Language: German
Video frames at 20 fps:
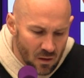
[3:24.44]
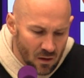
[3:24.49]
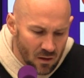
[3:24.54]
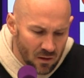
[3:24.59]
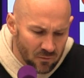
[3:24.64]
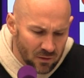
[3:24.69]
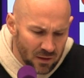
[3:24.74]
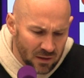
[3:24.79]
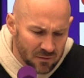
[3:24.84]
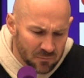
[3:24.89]

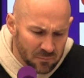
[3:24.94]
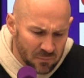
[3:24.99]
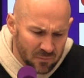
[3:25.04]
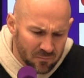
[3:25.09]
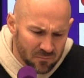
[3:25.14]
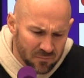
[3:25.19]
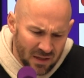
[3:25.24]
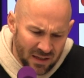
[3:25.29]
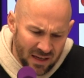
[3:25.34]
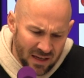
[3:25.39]
Aber
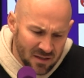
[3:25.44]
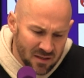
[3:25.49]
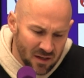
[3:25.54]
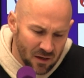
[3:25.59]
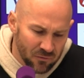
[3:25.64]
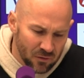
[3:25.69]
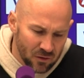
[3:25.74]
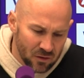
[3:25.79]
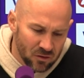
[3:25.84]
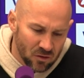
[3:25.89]
mir geht es
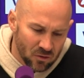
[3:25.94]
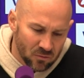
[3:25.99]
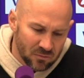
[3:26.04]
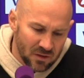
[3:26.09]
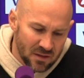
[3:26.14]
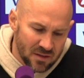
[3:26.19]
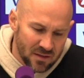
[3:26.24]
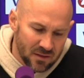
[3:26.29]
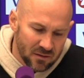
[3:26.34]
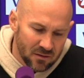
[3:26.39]
einfach darum,
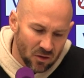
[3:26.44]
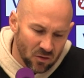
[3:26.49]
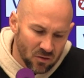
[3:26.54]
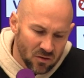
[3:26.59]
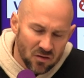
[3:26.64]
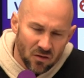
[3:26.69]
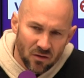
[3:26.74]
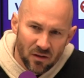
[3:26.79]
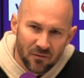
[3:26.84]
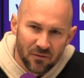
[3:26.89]
dass ich
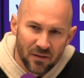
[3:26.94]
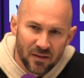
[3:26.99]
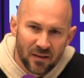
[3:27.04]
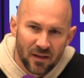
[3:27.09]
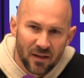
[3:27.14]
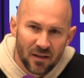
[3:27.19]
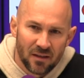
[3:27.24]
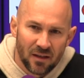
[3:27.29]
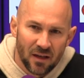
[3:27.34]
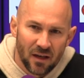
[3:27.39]
trotz aller
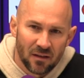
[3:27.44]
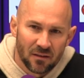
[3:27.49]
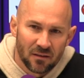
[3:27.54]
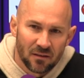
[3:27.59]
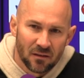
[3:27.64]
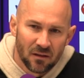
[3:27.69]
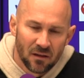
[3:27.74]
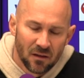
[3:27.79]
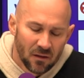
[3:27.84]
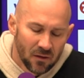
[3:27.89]

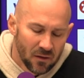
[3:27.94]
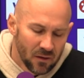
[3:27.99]
Widrigkeiten,